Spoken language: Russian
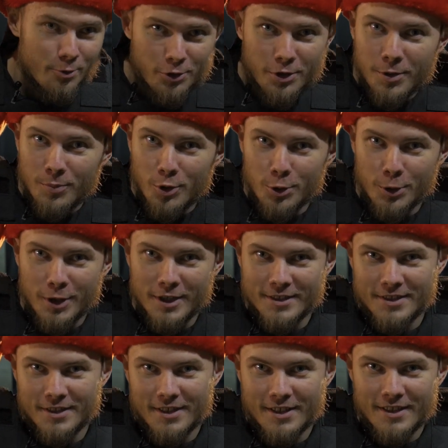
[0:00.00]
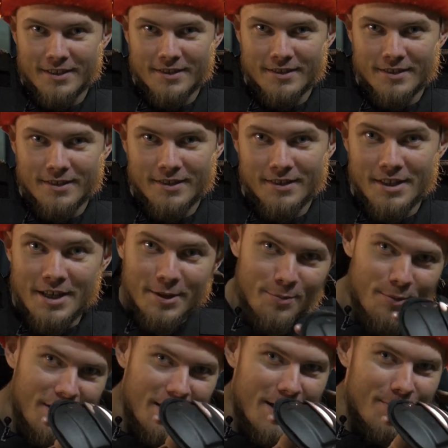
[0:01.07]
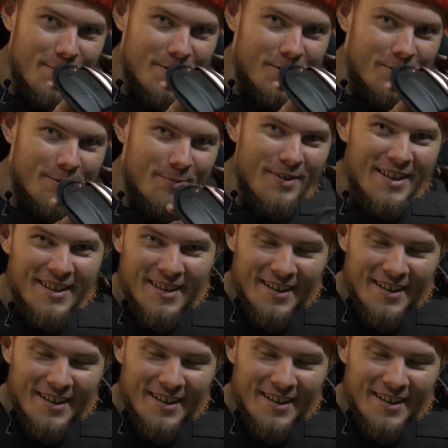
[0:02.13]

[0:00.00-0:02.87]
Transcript: она уже ребенка родила, не от меня причем.